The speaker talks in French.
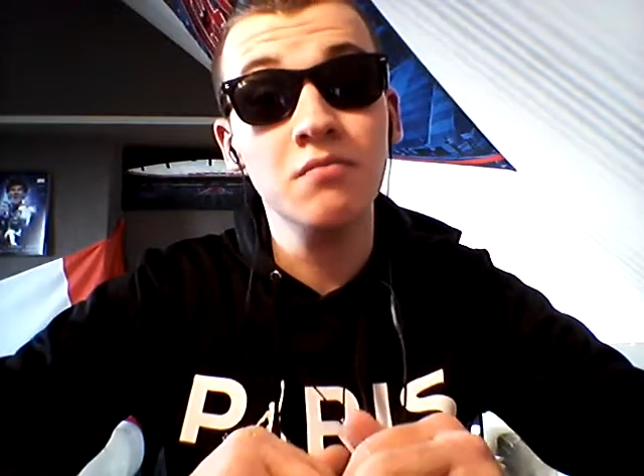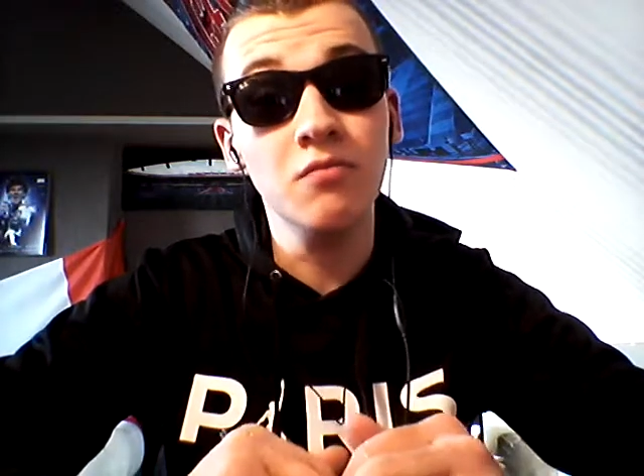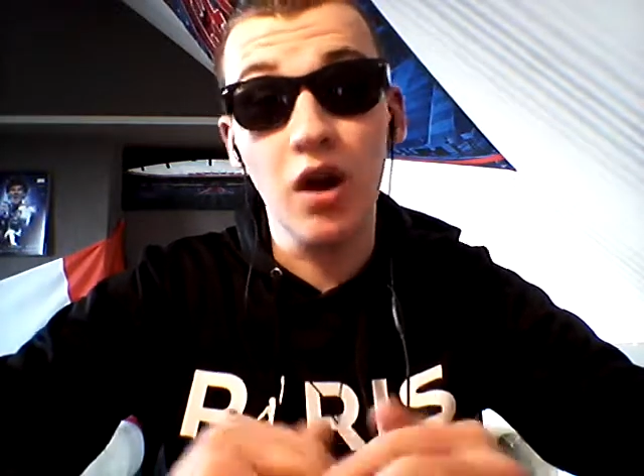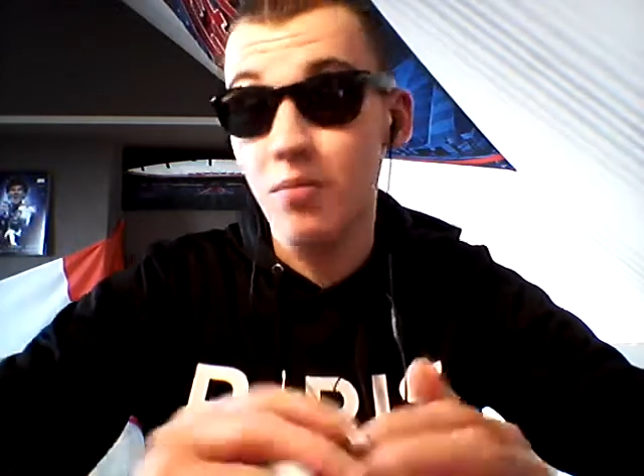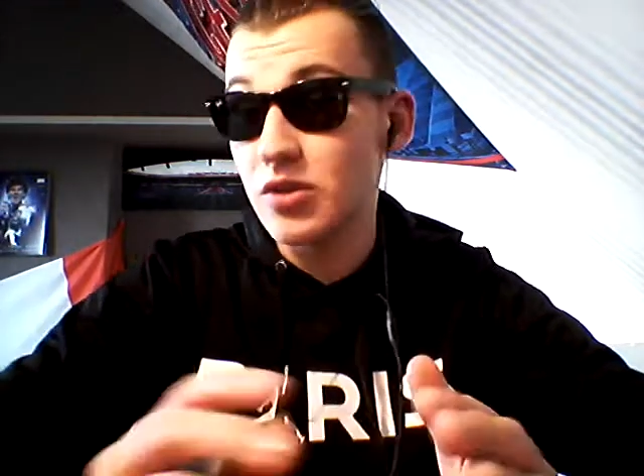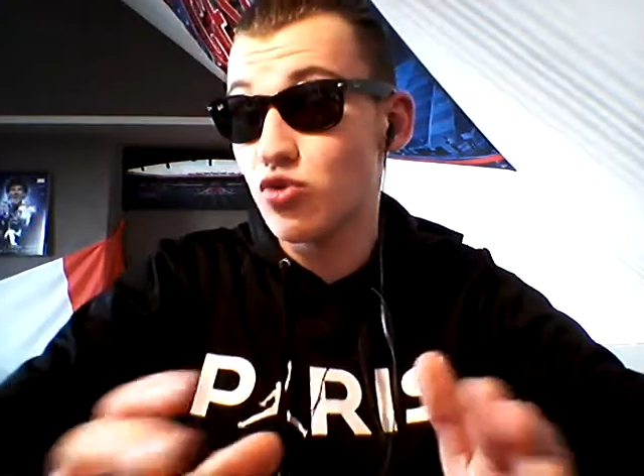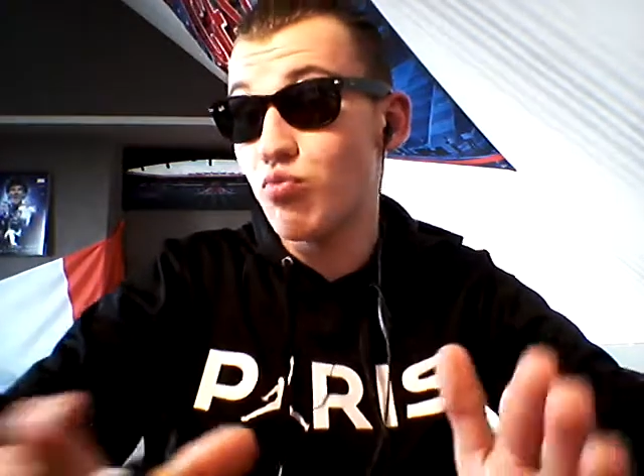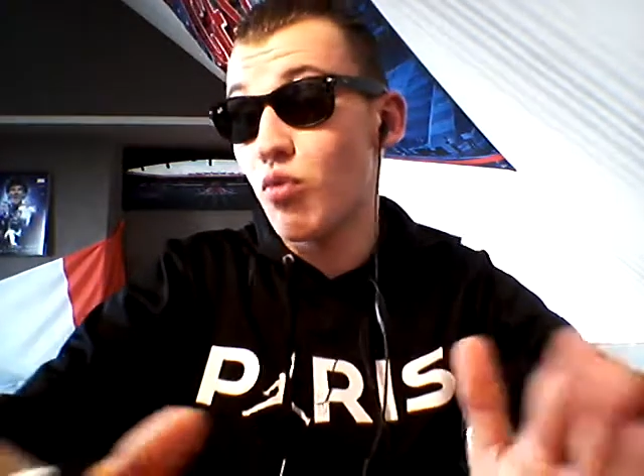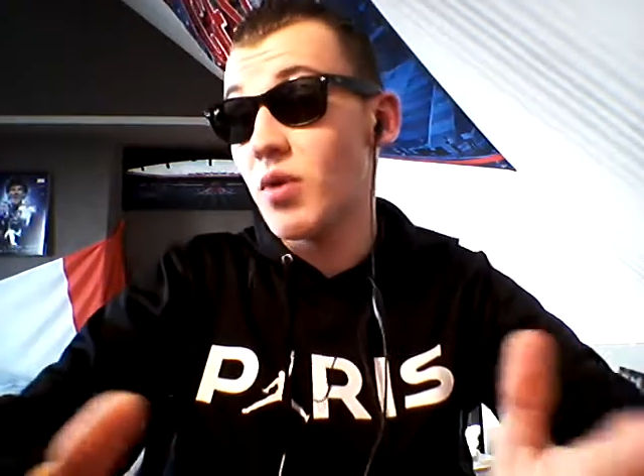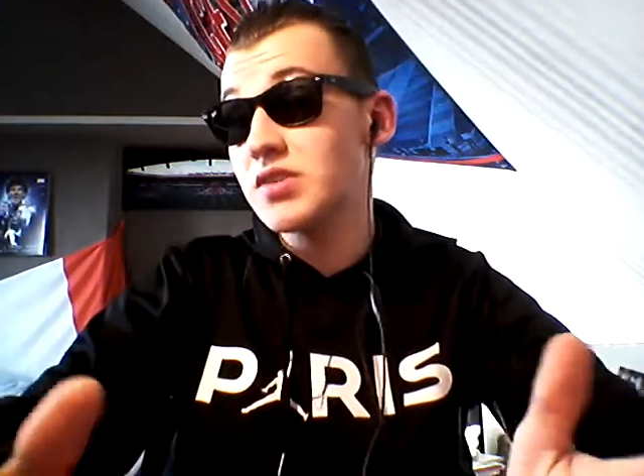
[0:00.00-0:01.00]
voilà parce que
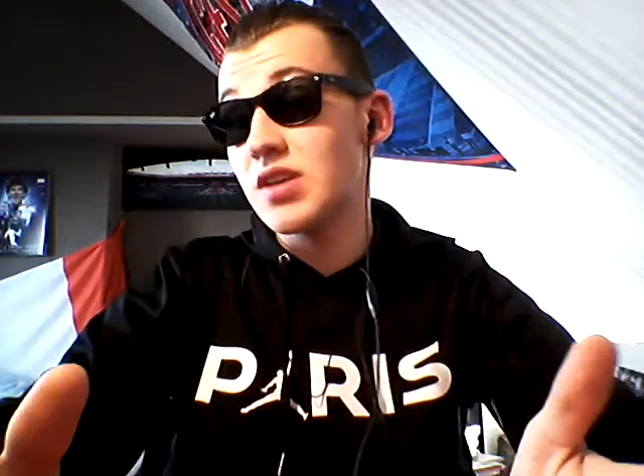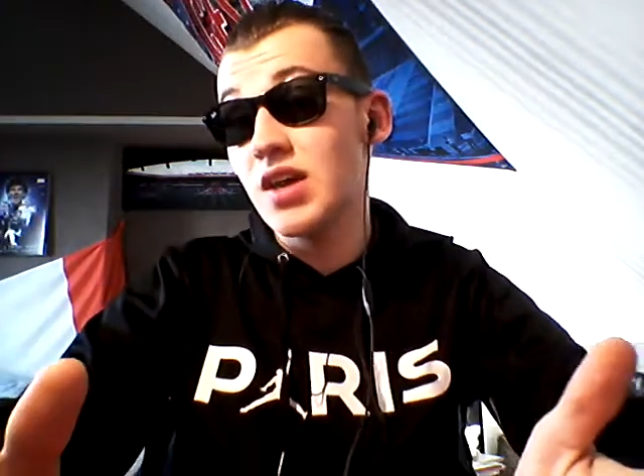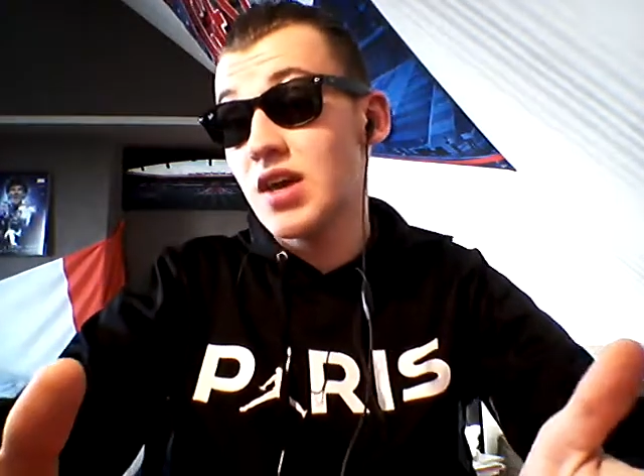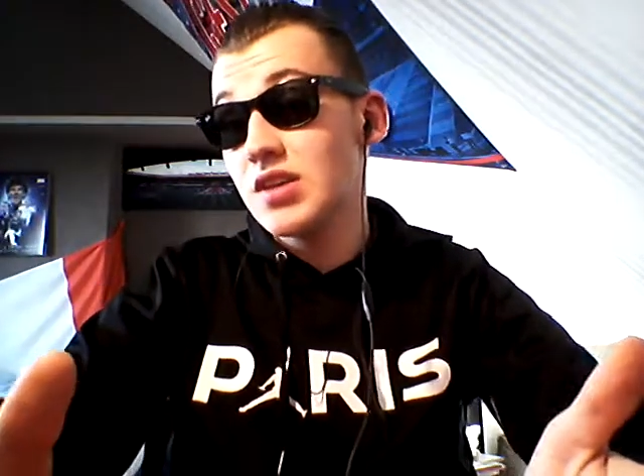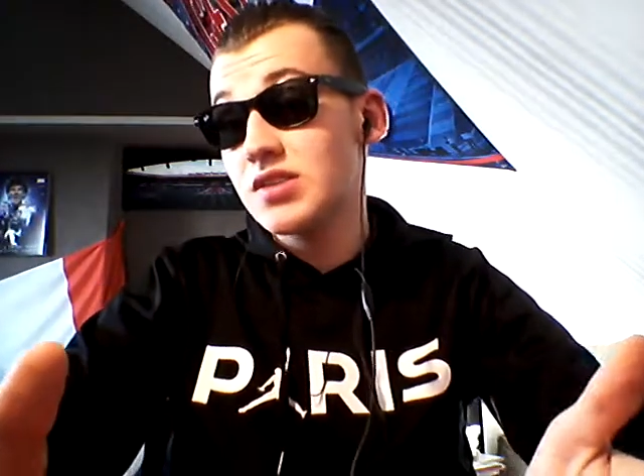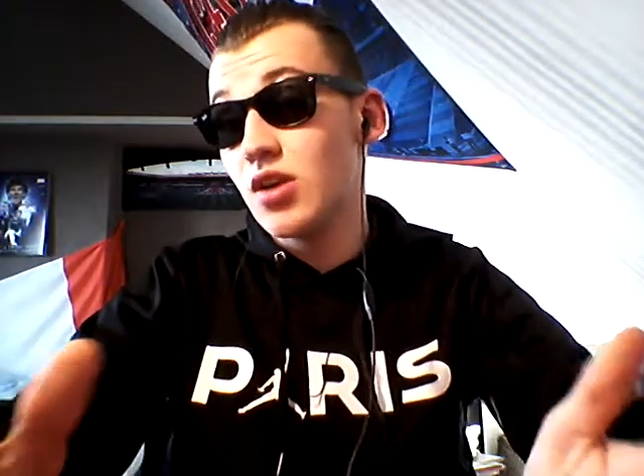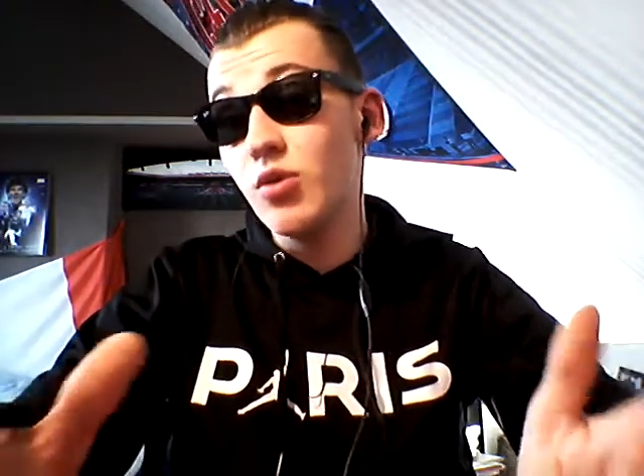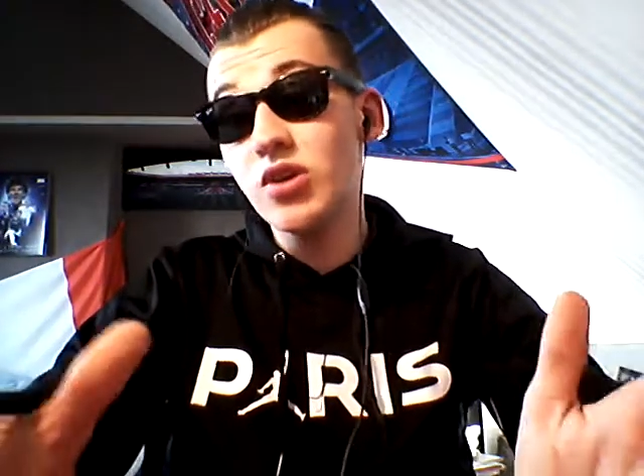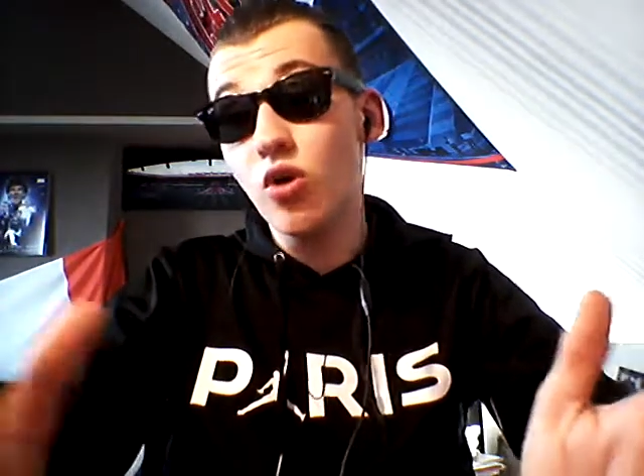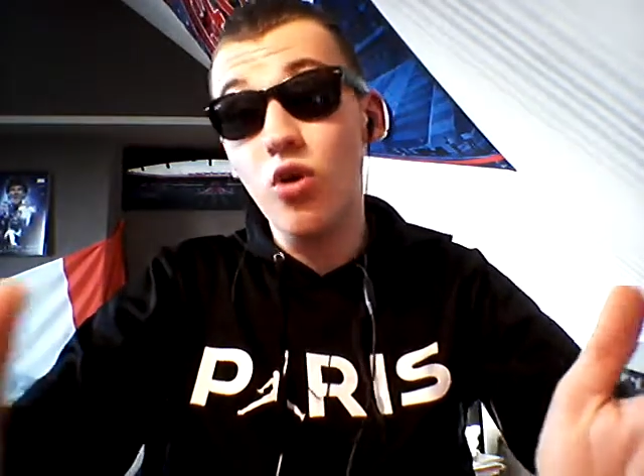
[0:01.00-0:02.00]
pour moi c'est
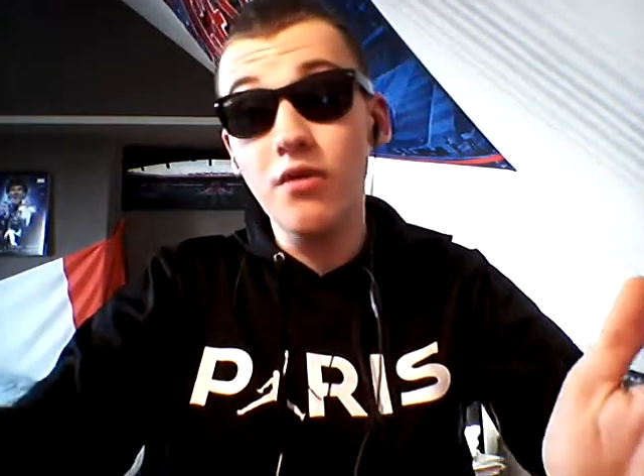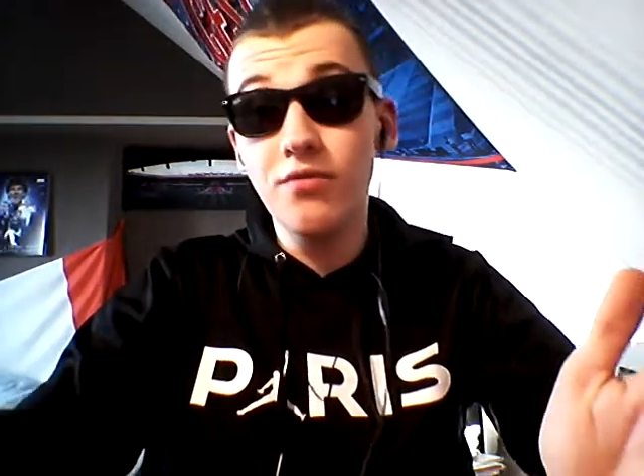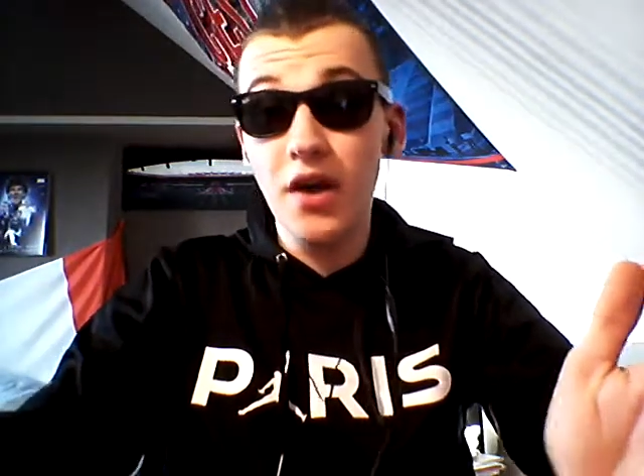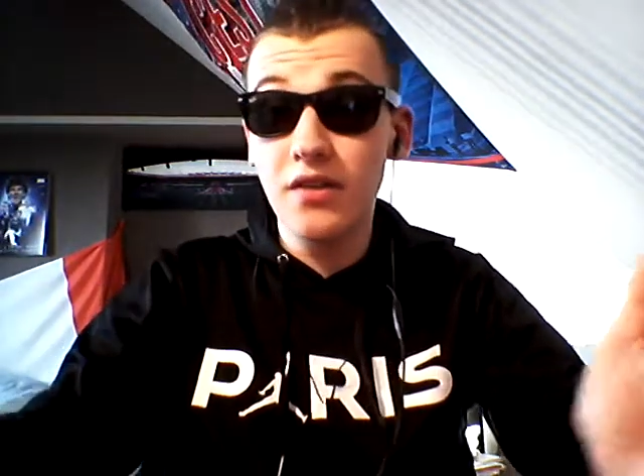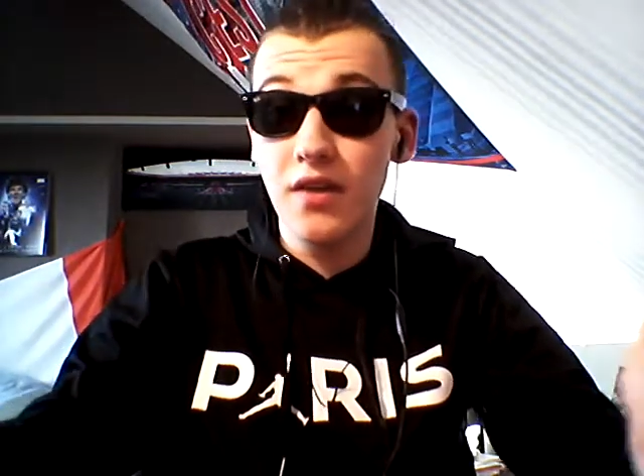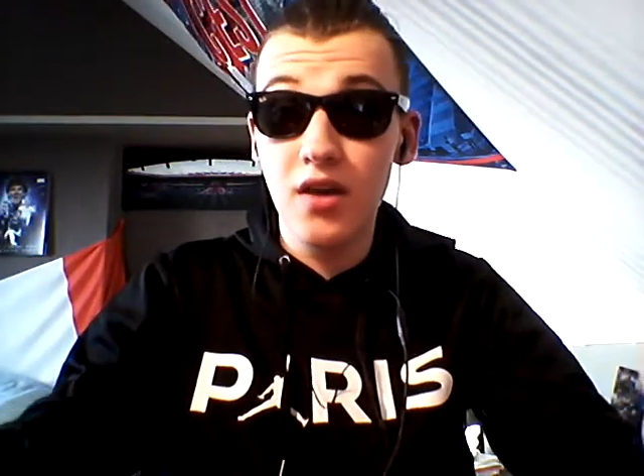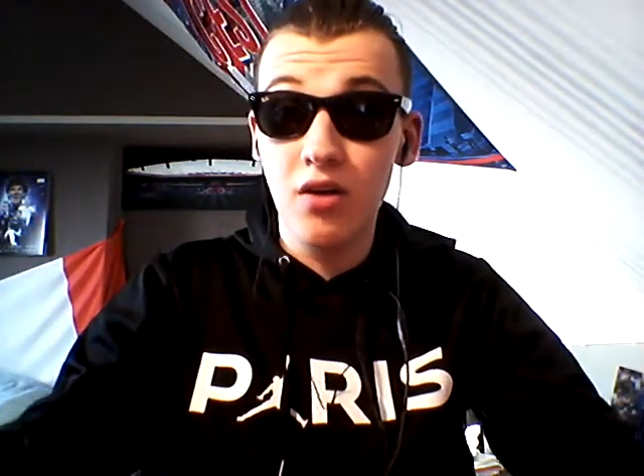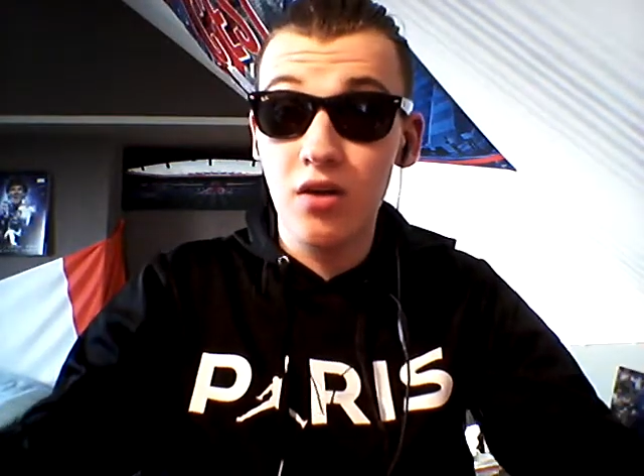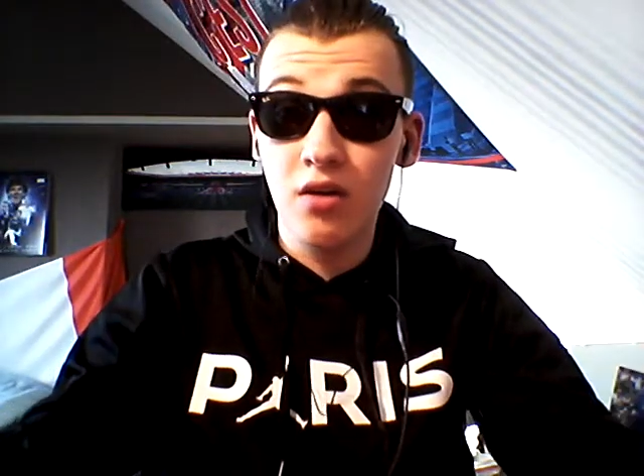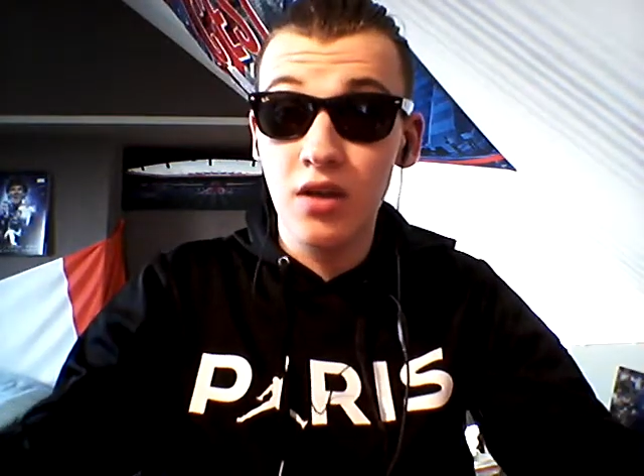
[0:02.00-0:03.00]
lui qui encore une fois a été
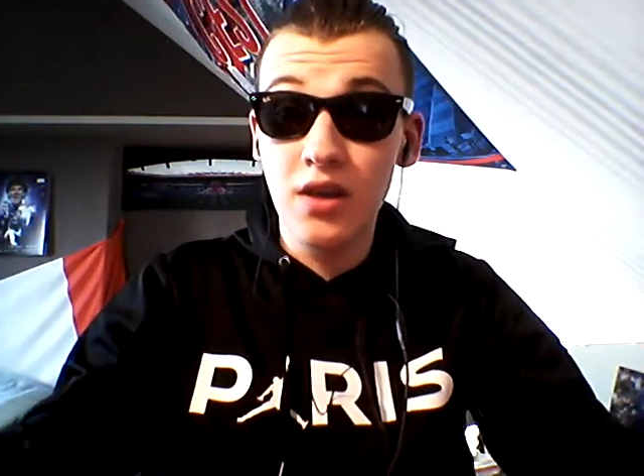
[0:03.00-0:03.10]
euh,